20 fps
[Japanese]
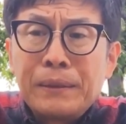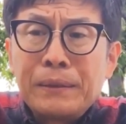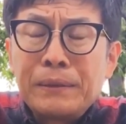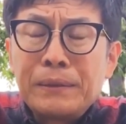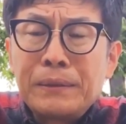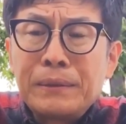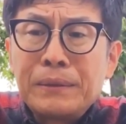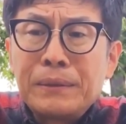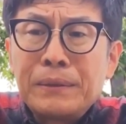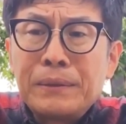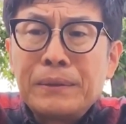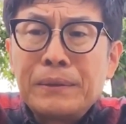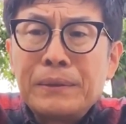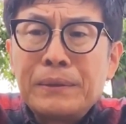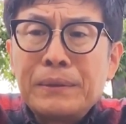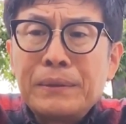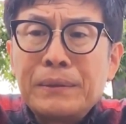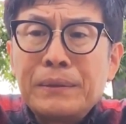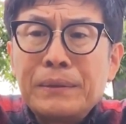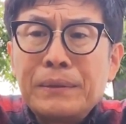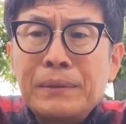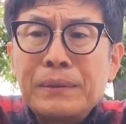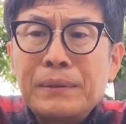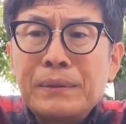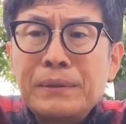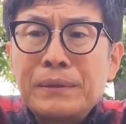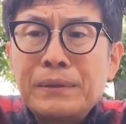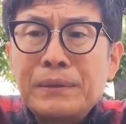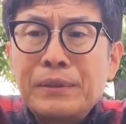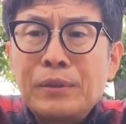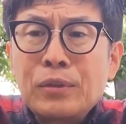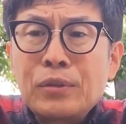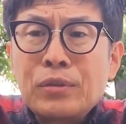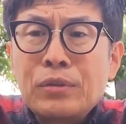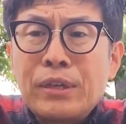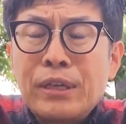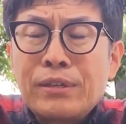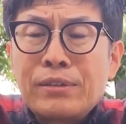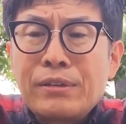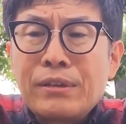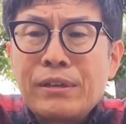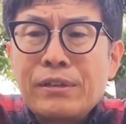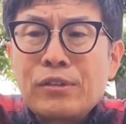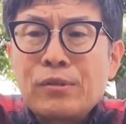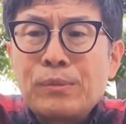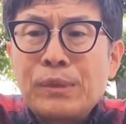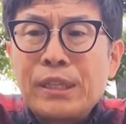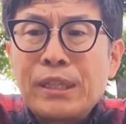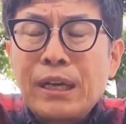要するに SNS み